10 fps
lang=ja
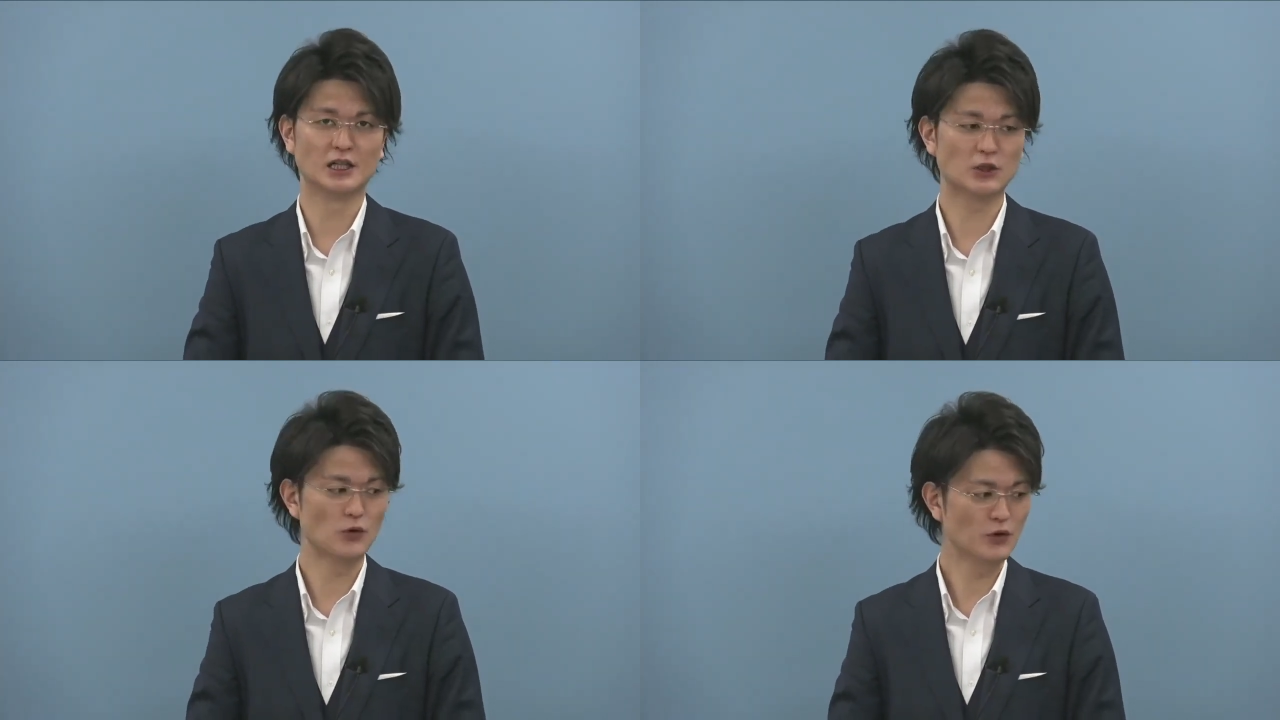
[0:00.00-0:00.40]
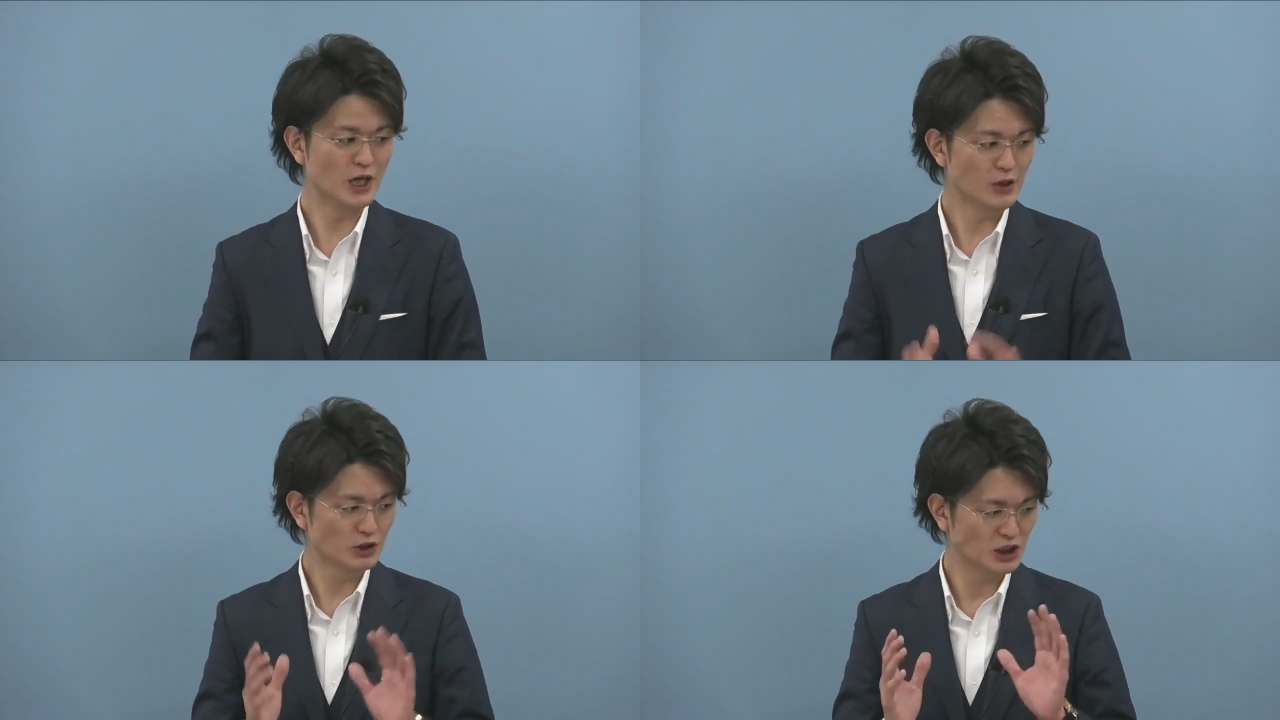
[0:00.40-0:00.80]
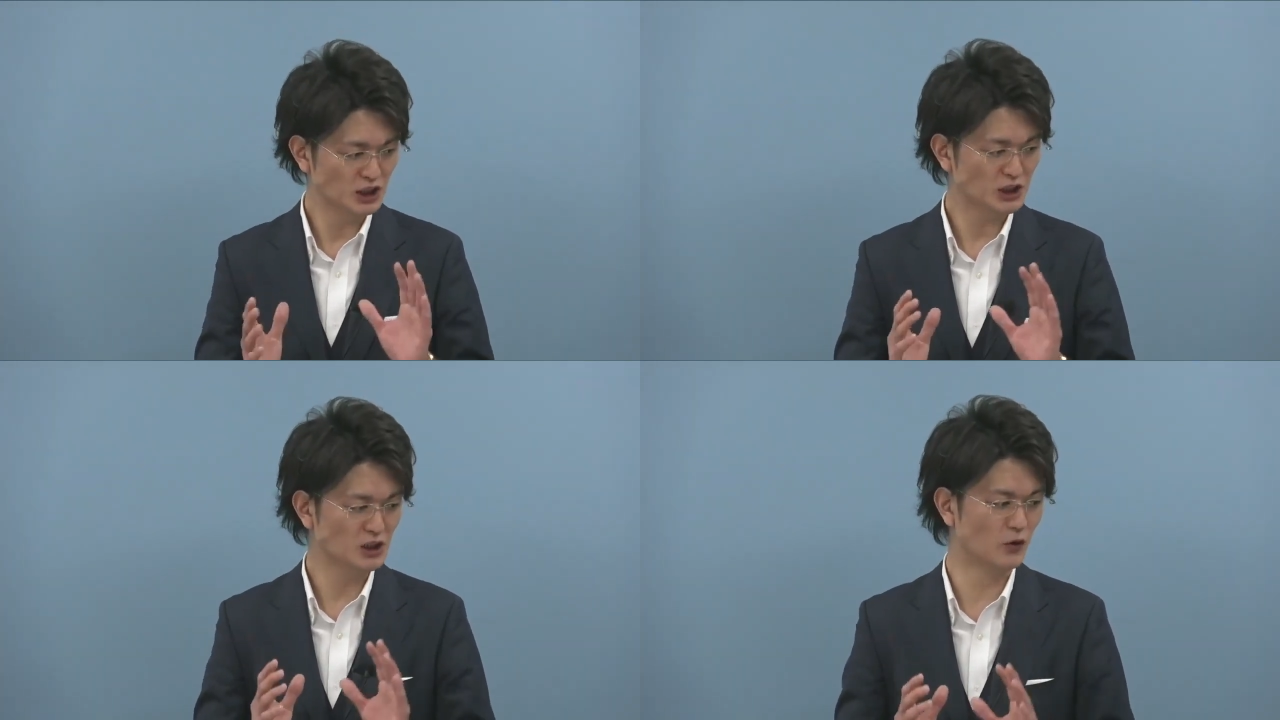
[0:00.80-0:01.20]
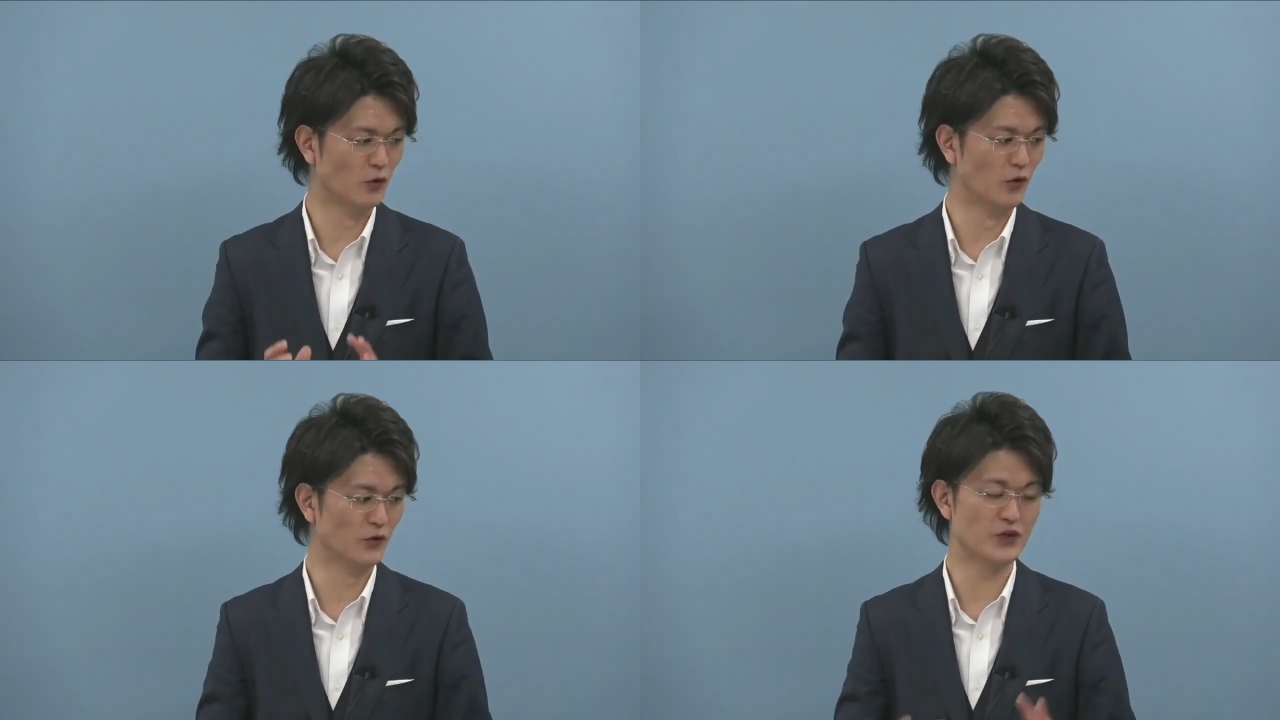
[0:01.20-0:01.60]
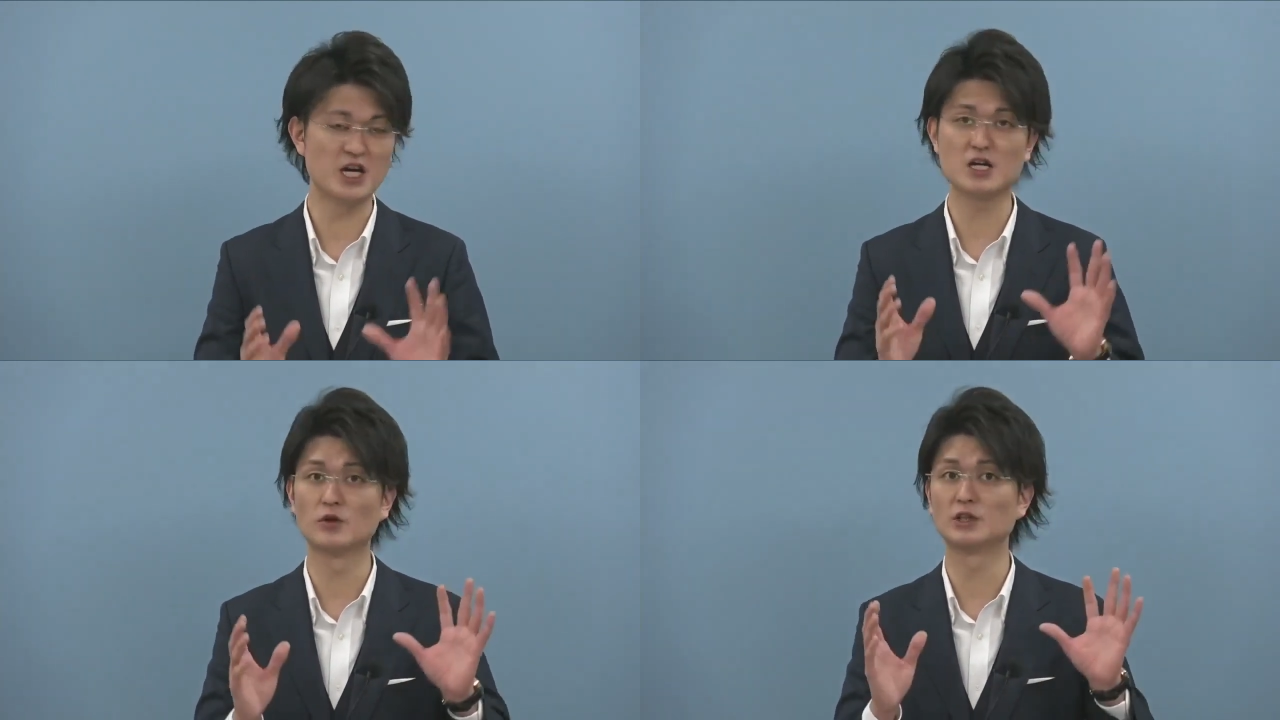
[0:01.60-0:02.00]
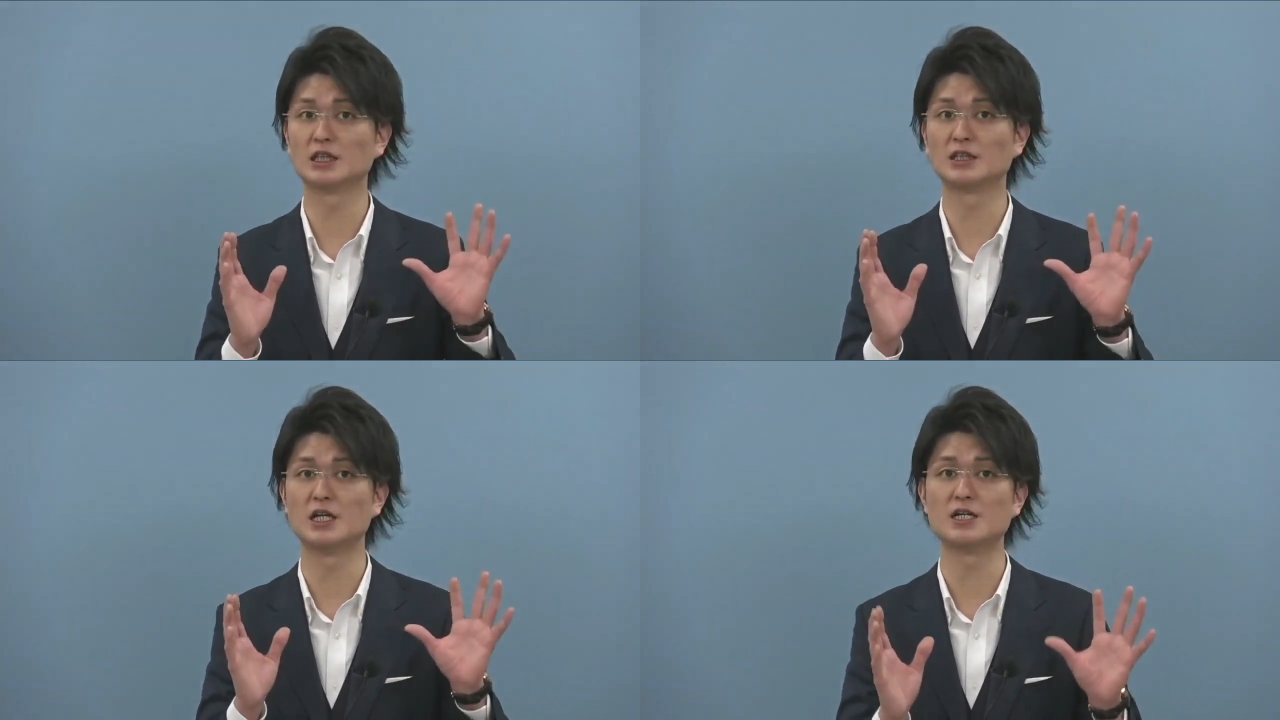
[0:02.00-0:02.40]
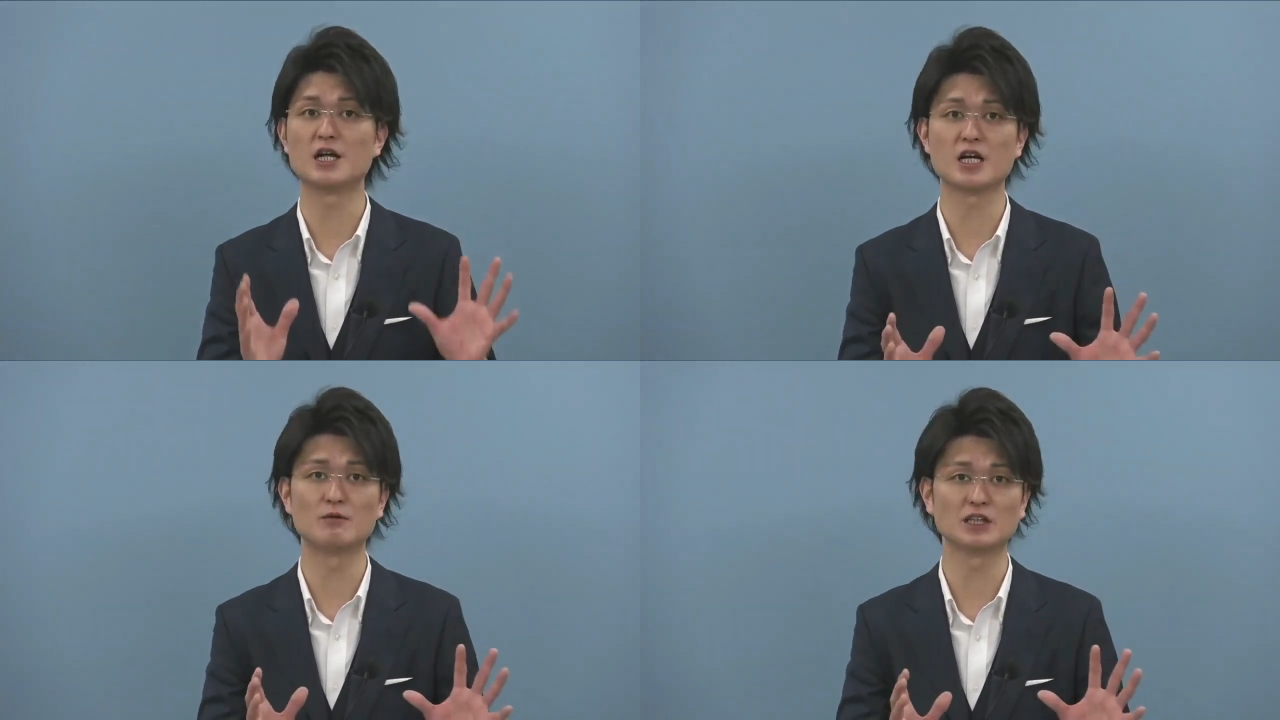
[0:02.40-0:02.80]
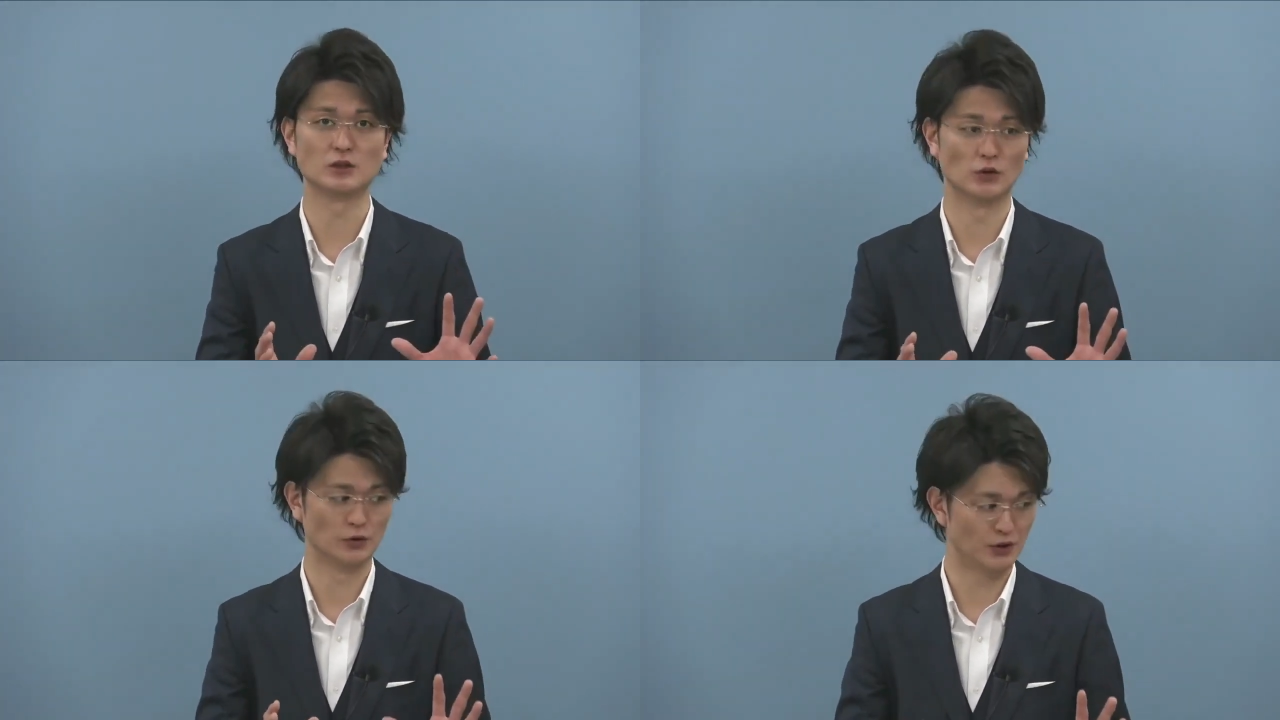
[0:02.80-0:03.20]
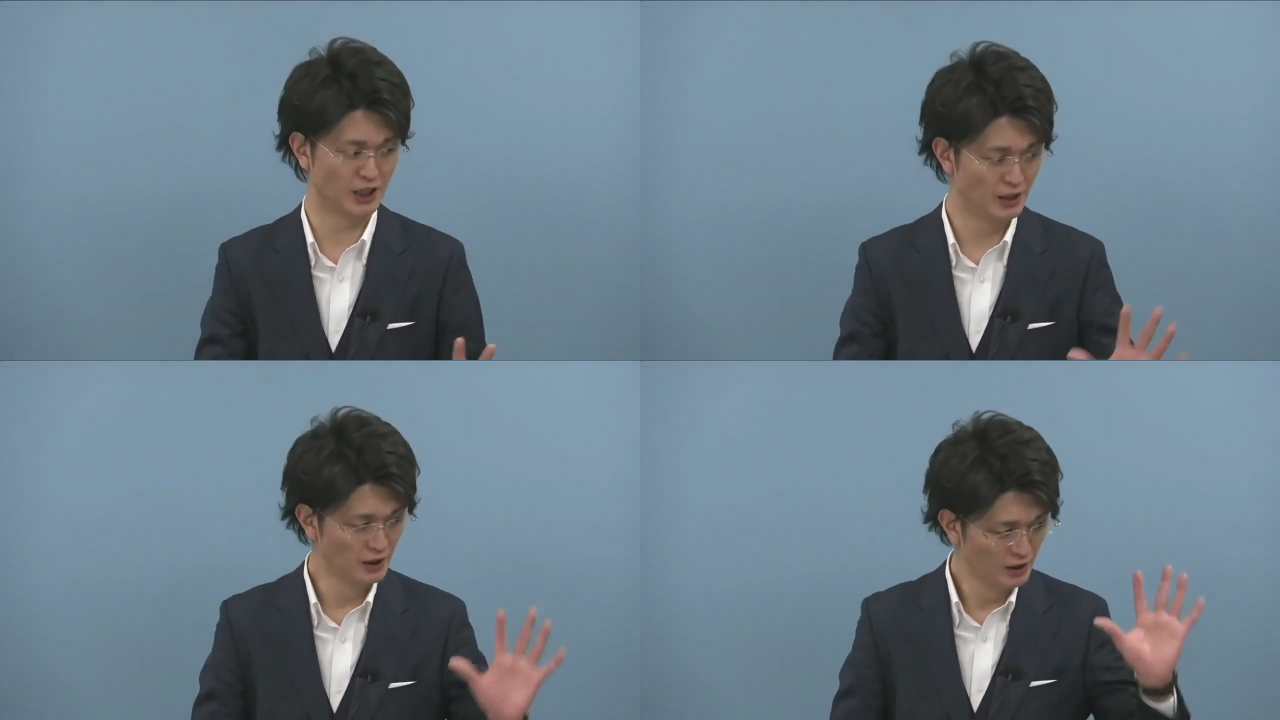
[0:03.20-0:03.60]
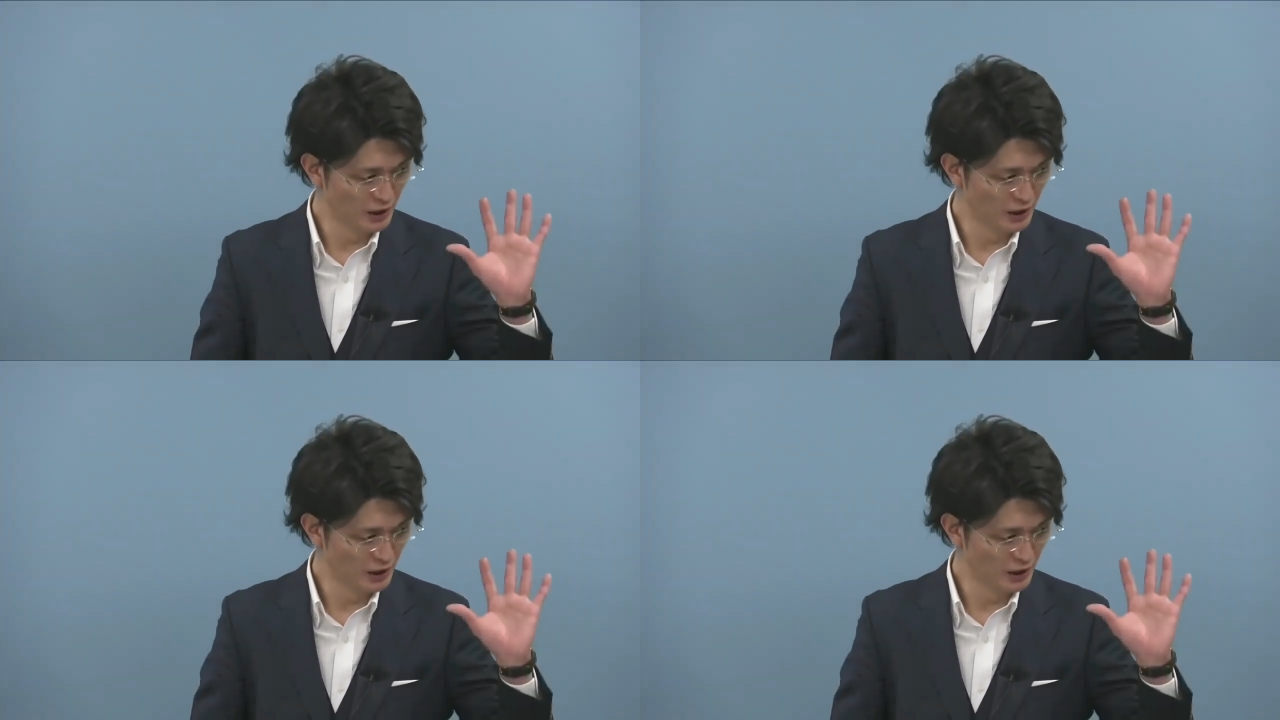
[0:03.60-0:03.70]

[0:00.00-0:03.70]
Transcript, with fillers: そのぐらいの知識量を提供させていただきますので、